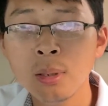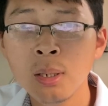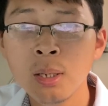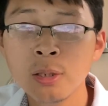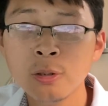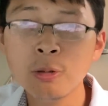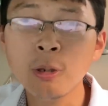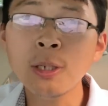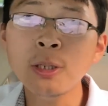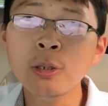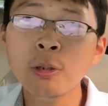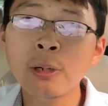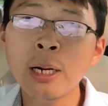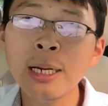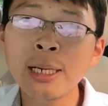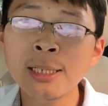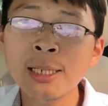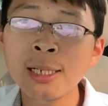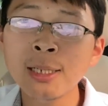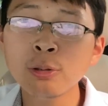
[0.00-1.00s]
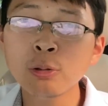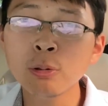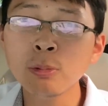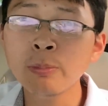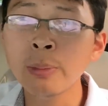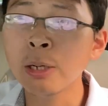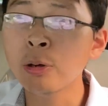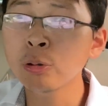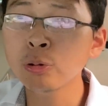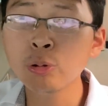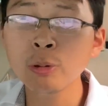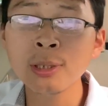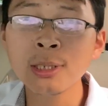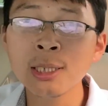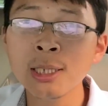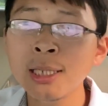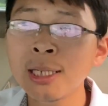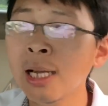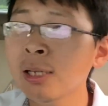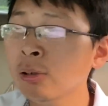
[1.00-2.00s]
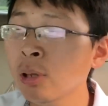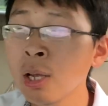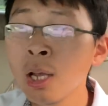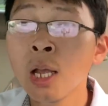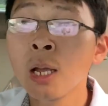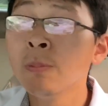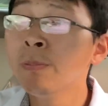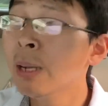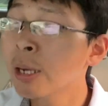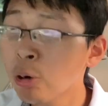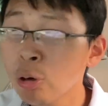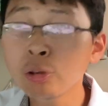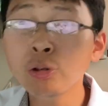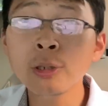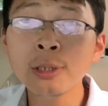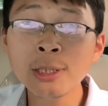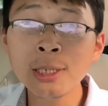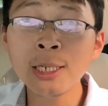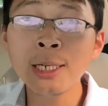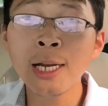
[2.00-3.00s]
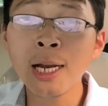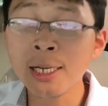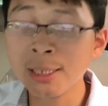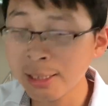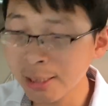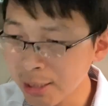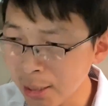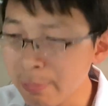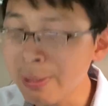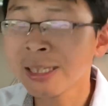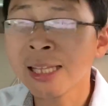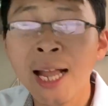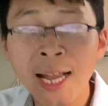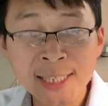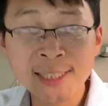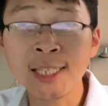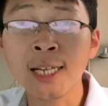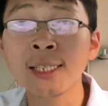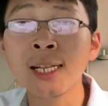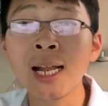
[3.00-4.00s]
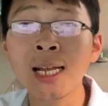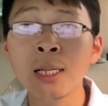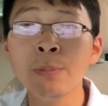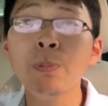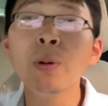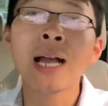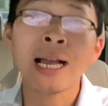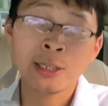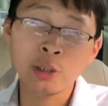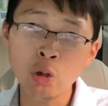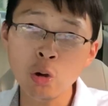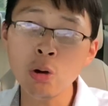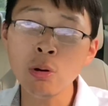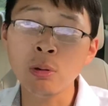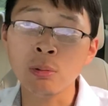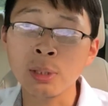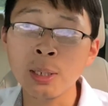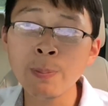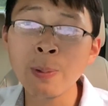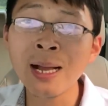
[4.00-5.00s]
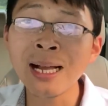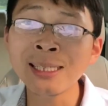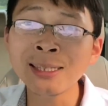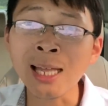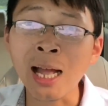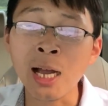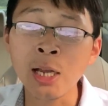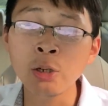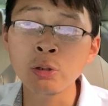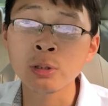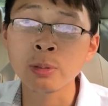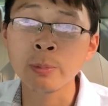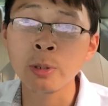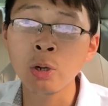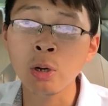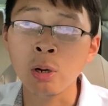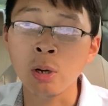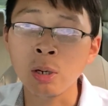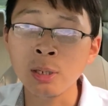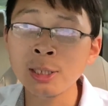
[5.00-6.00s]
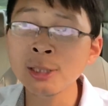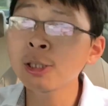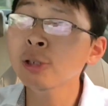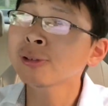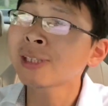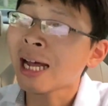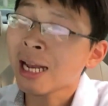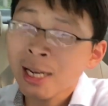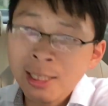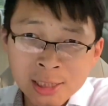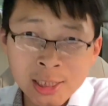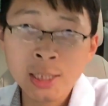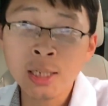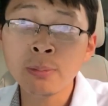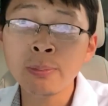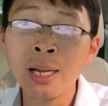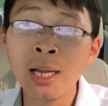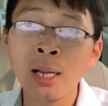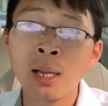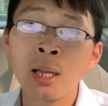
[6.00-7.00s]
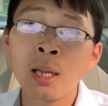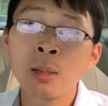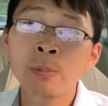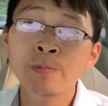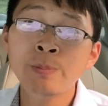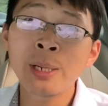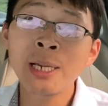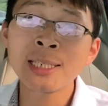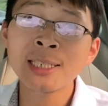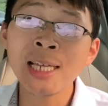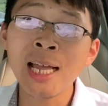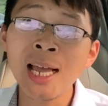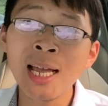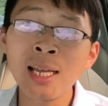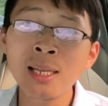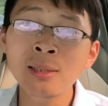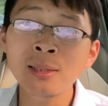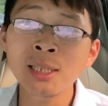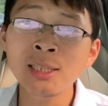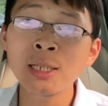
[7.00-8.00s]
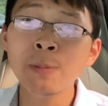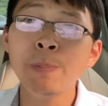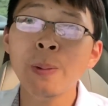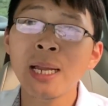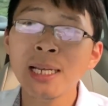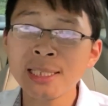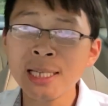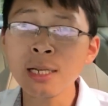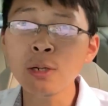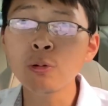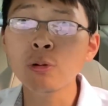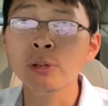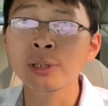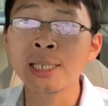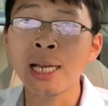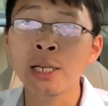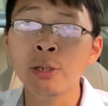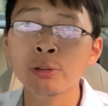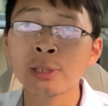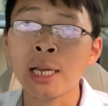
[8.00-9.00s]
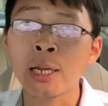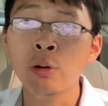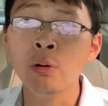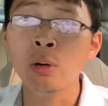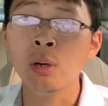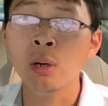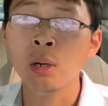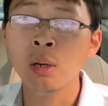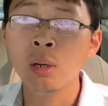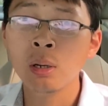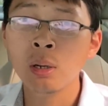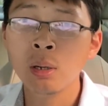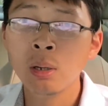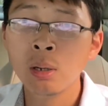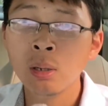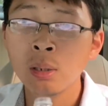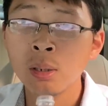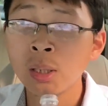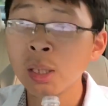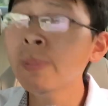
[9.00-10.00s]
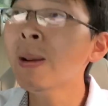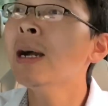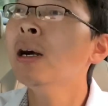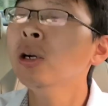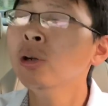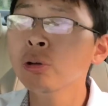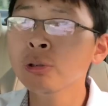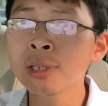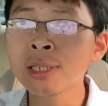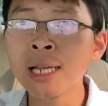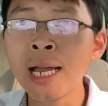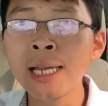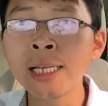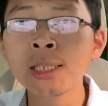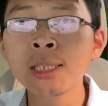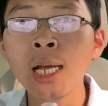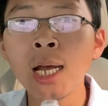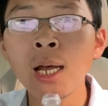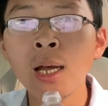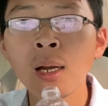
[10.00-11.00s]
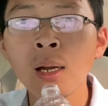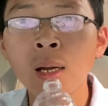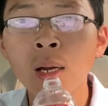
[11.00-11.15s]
所以有人一天说美国军事力量，美国军事力量你他妈太强了，你不敢用，你不敢打有什么用？你都打那些他妈 B 三那些 B 三国家有啥用？你把俄罗斯干一下，